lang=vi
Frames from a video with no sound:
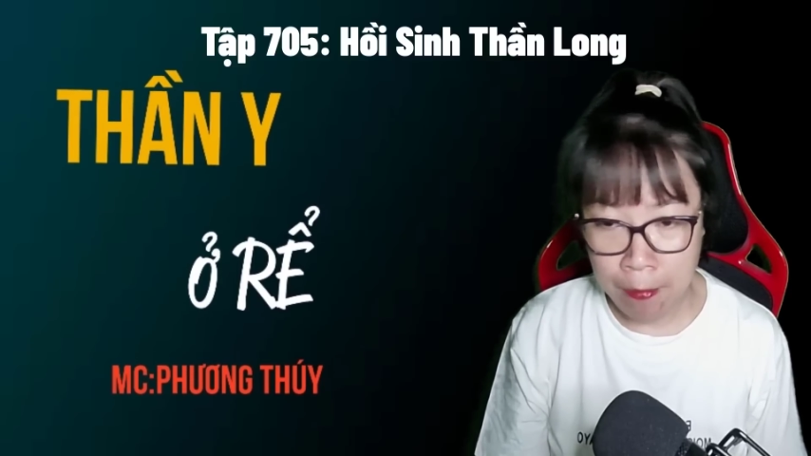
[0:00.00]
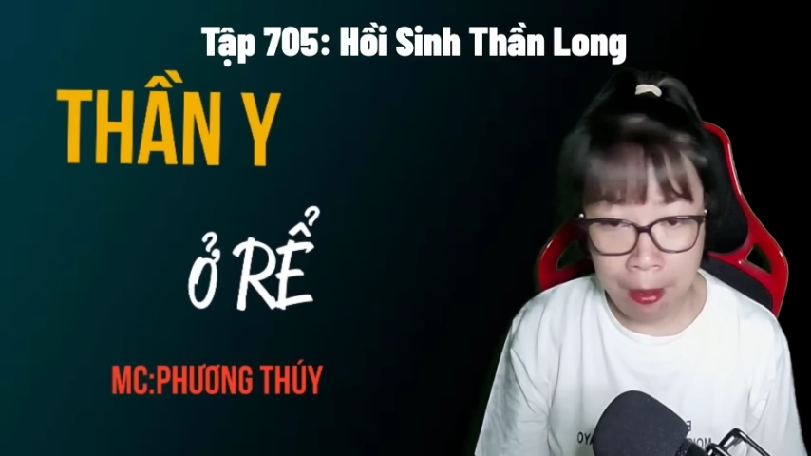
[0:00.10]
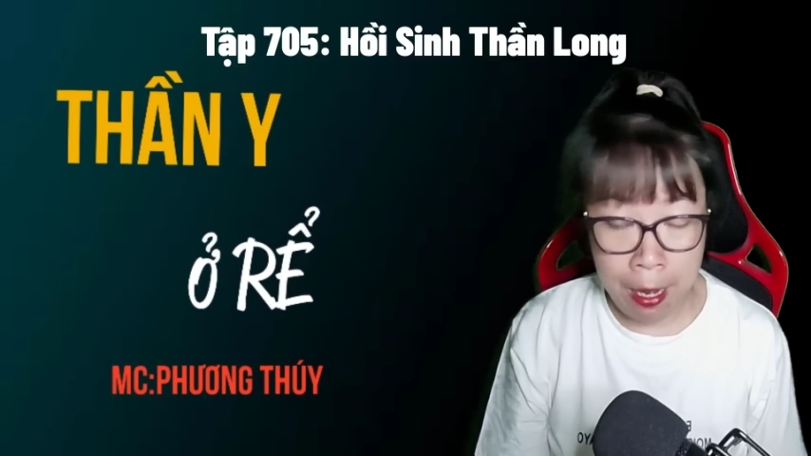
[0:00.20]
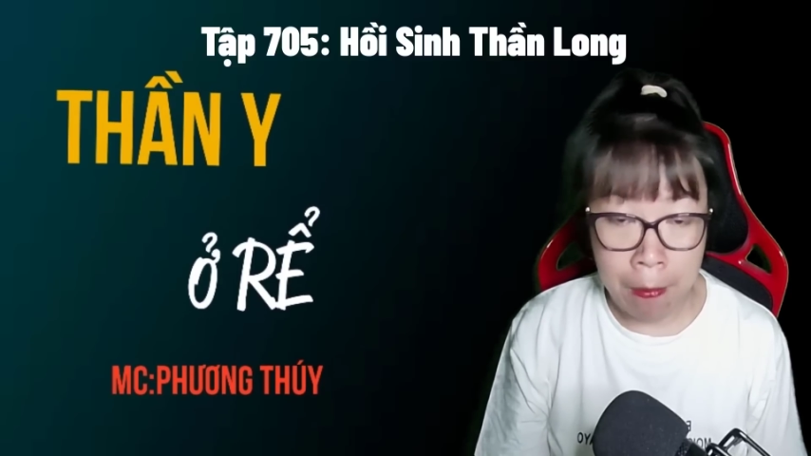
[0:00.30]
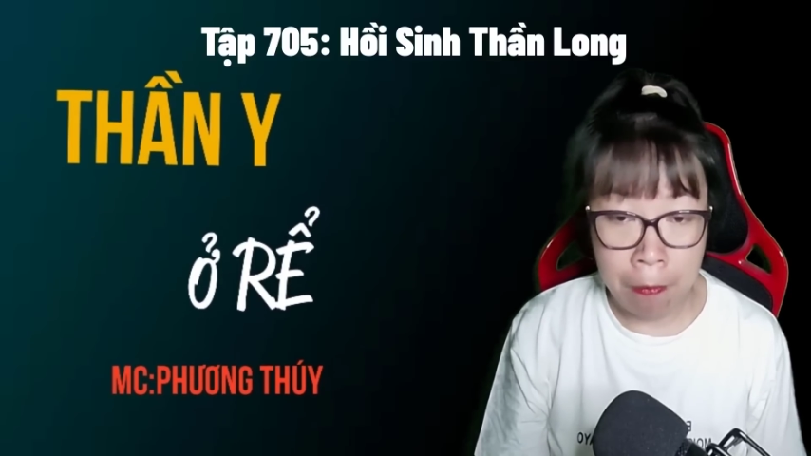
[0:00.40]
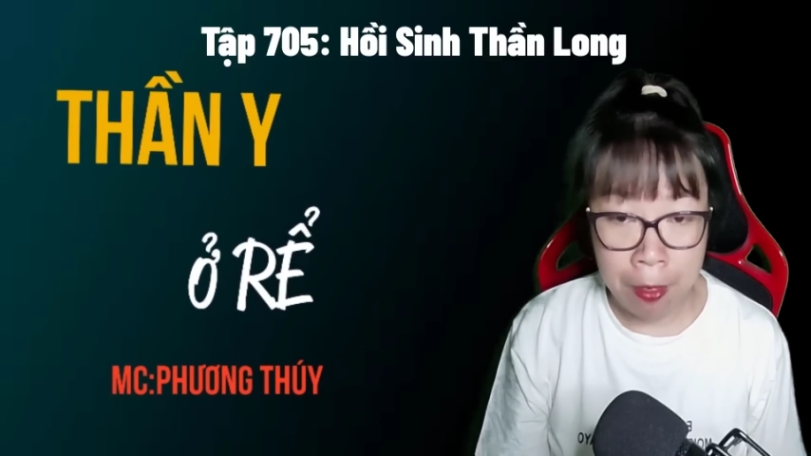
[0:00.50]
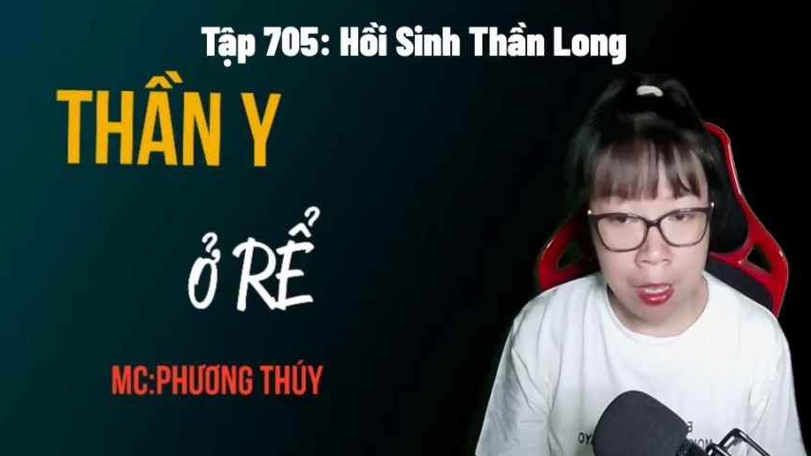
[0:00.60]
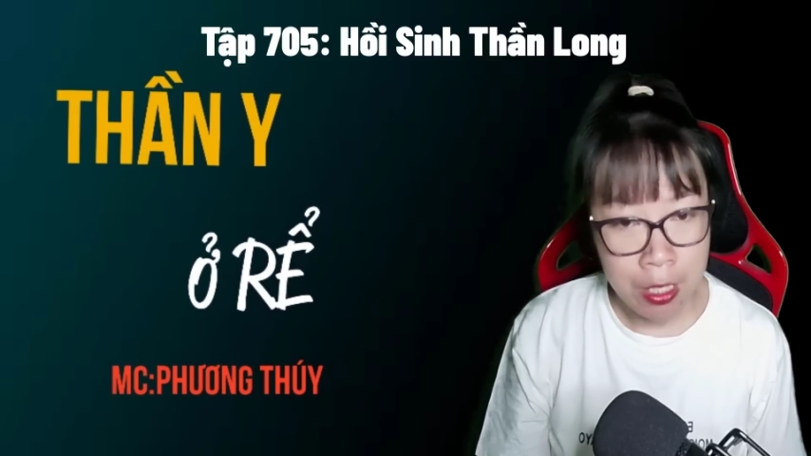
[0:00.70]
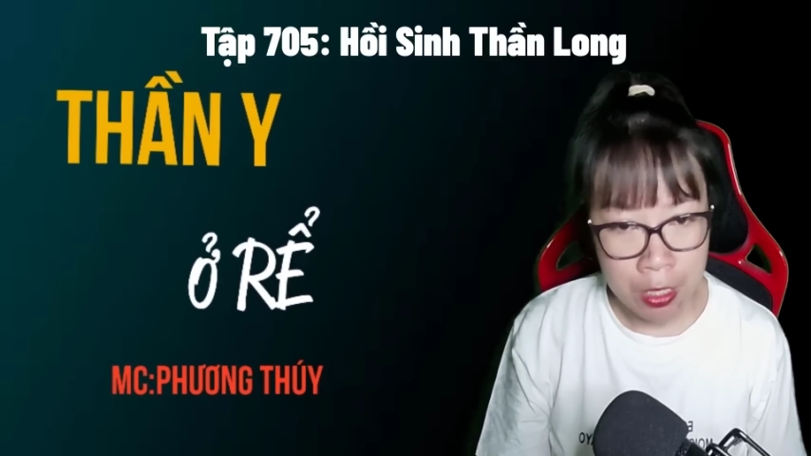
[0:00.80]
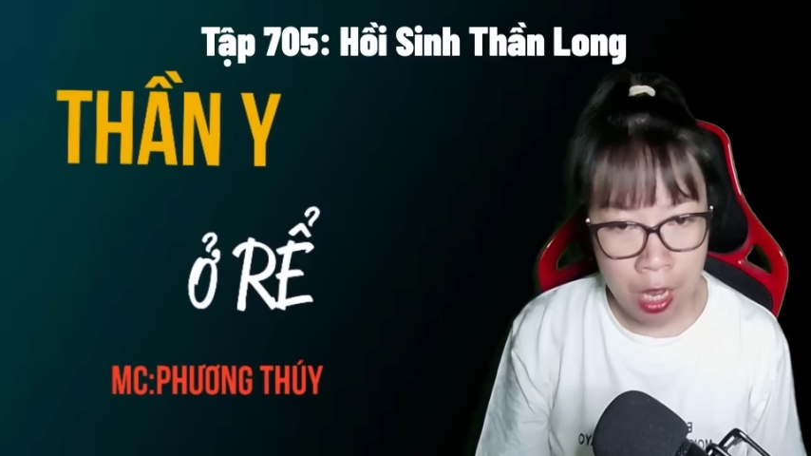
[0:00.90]
Phản lầm
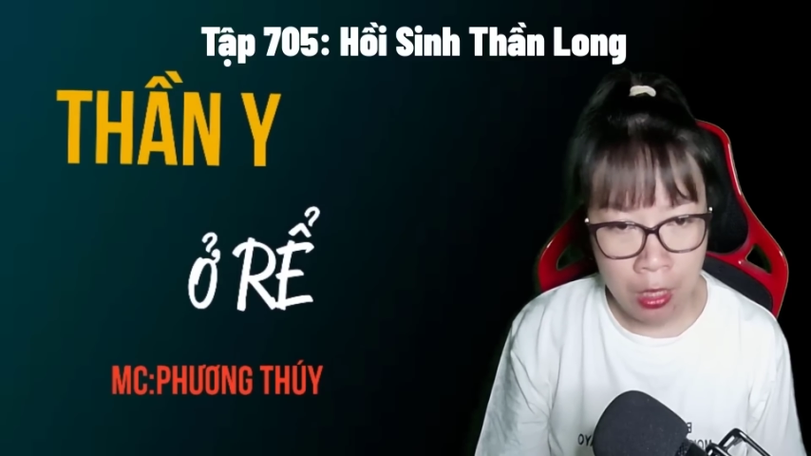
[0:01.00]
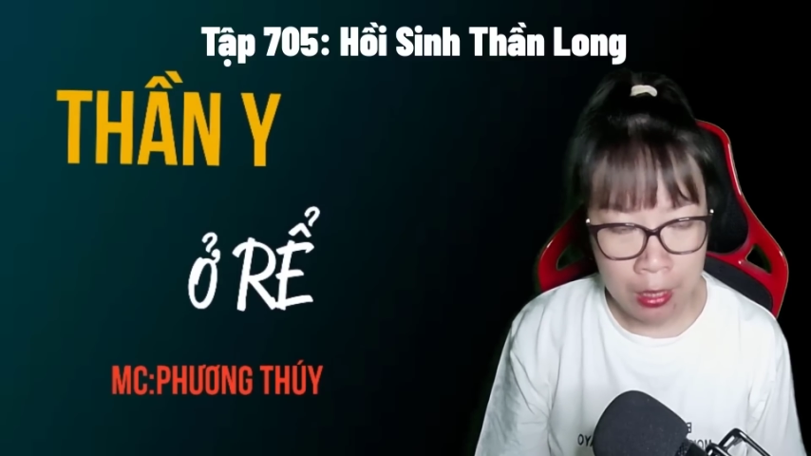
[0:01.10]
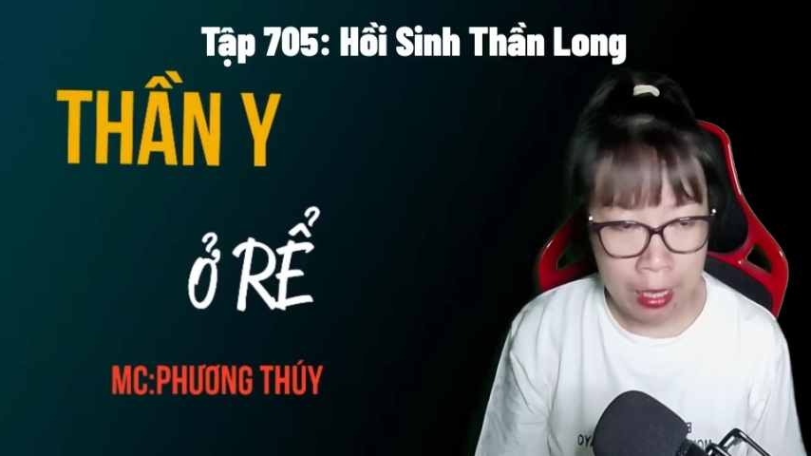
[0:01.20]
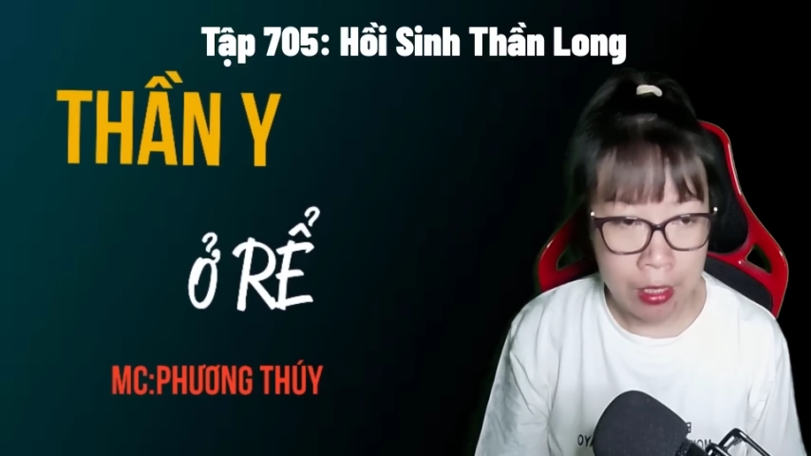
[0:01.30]
phía trước, cả